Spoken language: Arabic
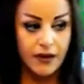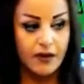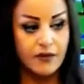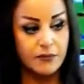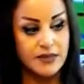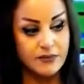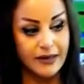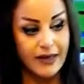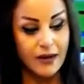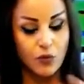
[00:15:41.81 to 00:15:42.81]

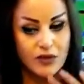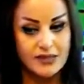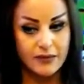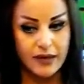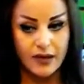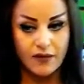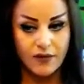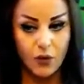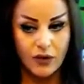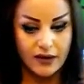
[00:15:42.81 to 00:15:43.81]
بطريقه منظمه فهو
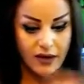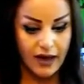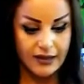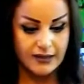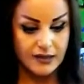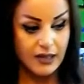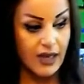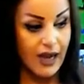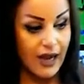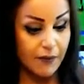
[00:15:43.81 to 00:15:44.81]
طلع عندي
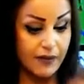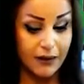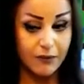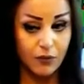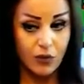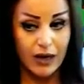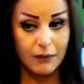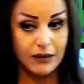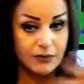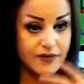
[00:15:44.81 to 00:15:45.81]
عم يلعب بالمكعبات
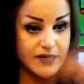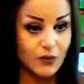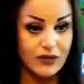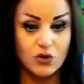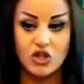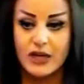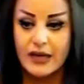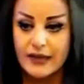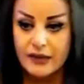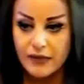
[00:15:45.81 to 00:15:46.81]
بنفس الوقت هو شكل كلمه